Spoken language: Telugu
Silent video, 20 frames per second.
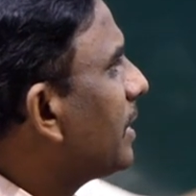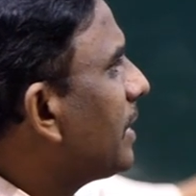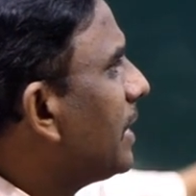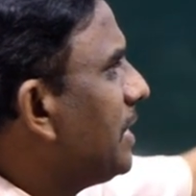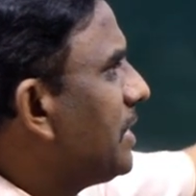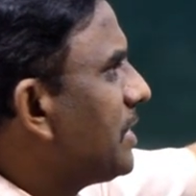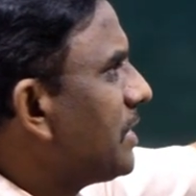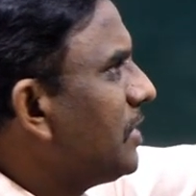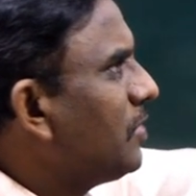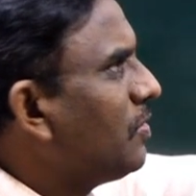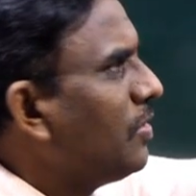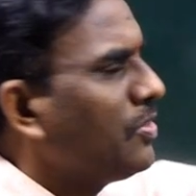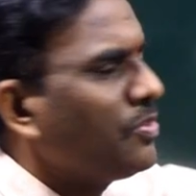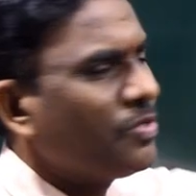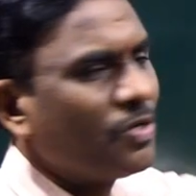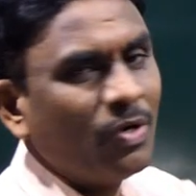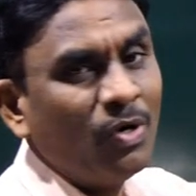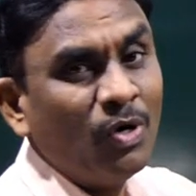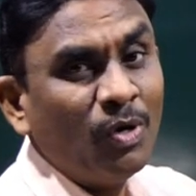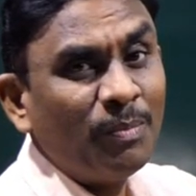రైట్ ఇగో
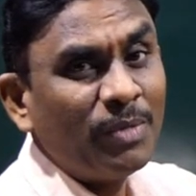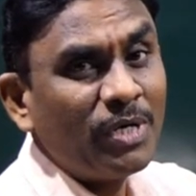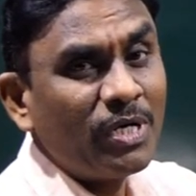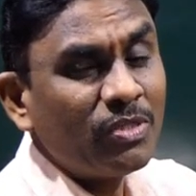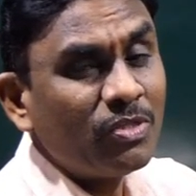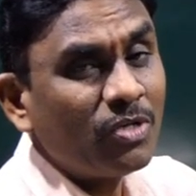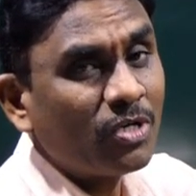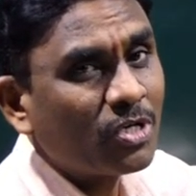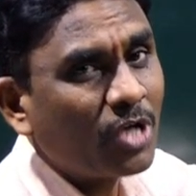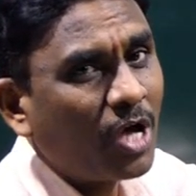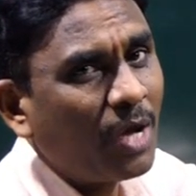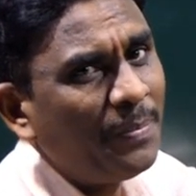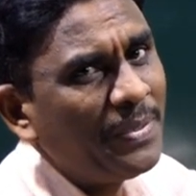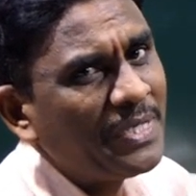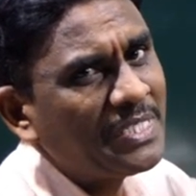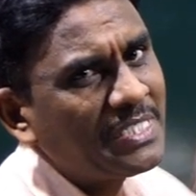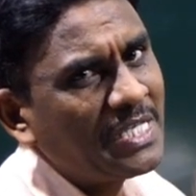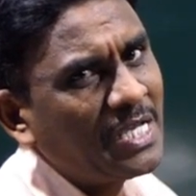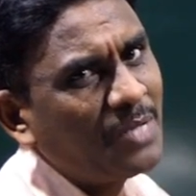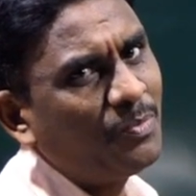ఇందులో ఇందులో
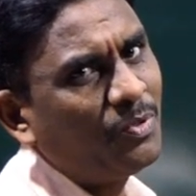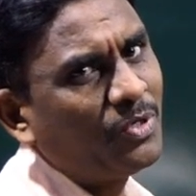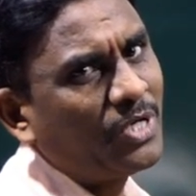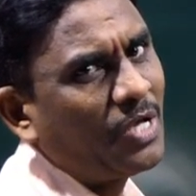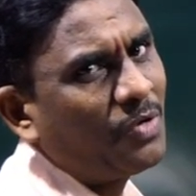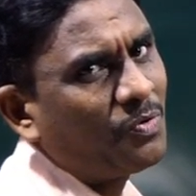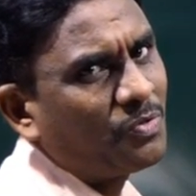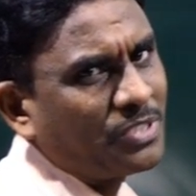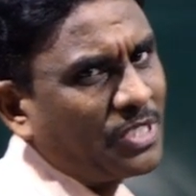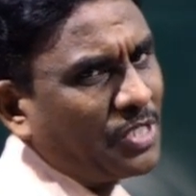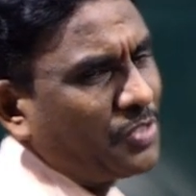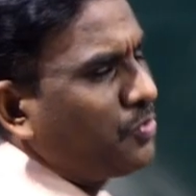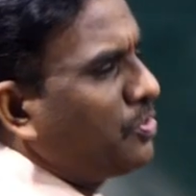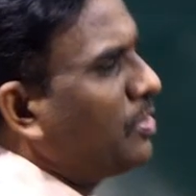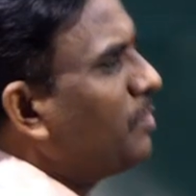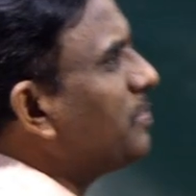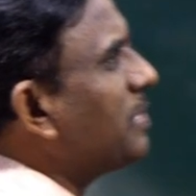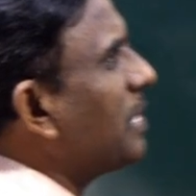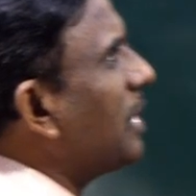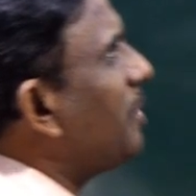టాపిక్స్ ఏముంటాయి ఒకసారి
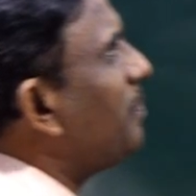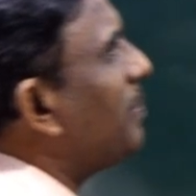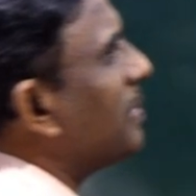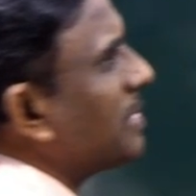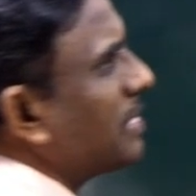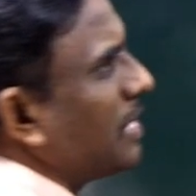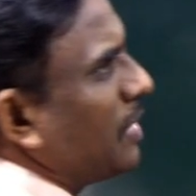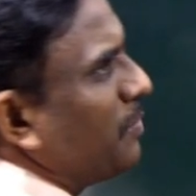చూద్దాం సిలబస్